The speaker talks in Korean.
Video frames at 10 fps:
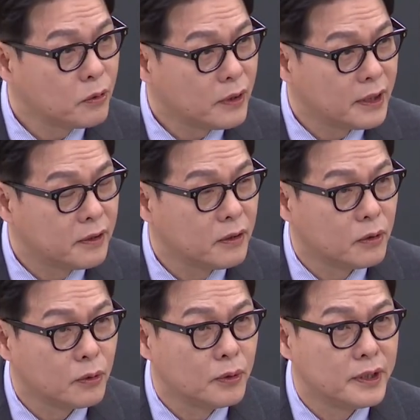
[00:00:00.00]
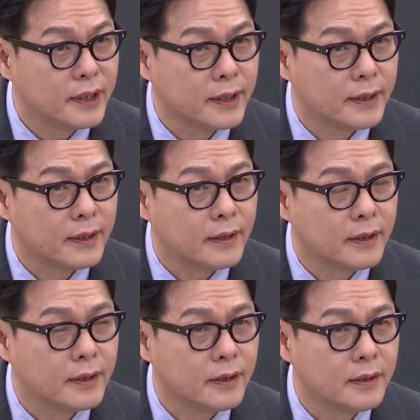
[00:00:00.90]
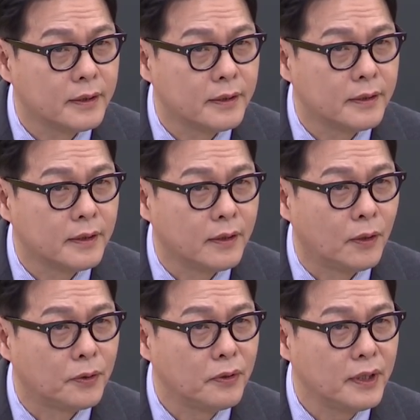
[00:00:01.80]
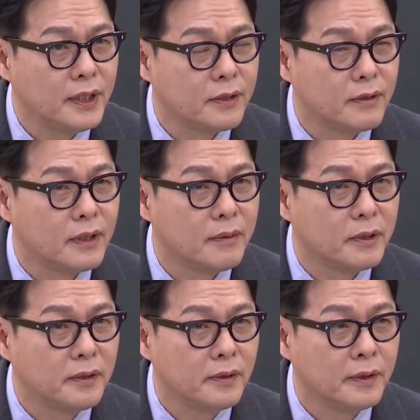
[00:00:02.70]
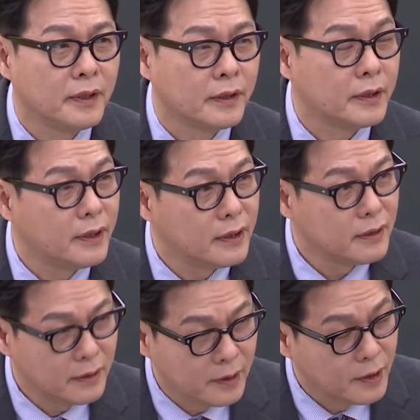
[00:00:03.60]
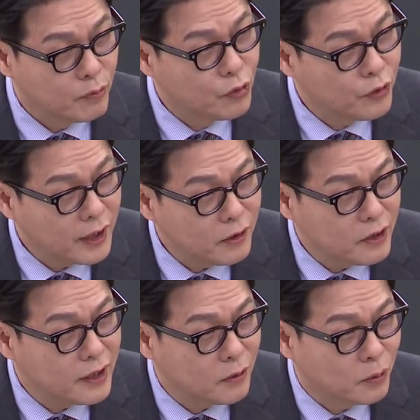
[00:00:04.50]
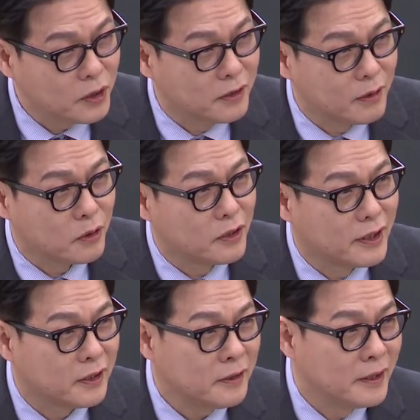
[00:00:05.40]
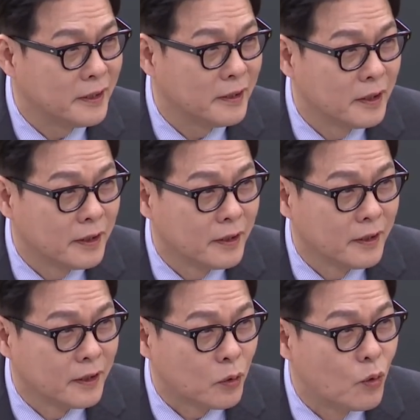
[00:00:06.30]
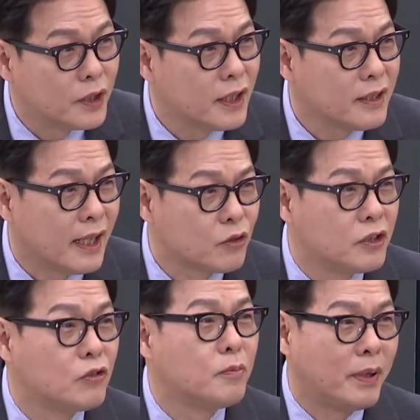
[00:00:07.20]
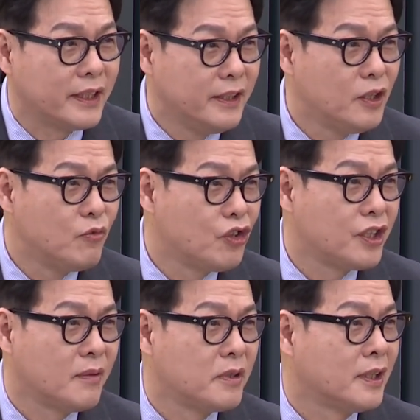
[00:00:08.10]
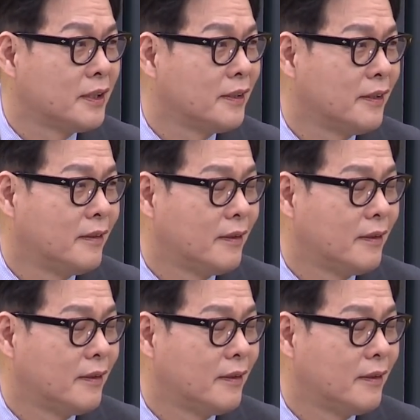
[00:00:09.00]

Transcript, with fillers: 같은 경우도 이제 그 어떤 게 있었냐면 그때는 뷰캐넌이라고 혹시 들어보셨나요? 이름은 들어봤어요. 공화당 내 아주 극우파 네. 이념주의자인데 네.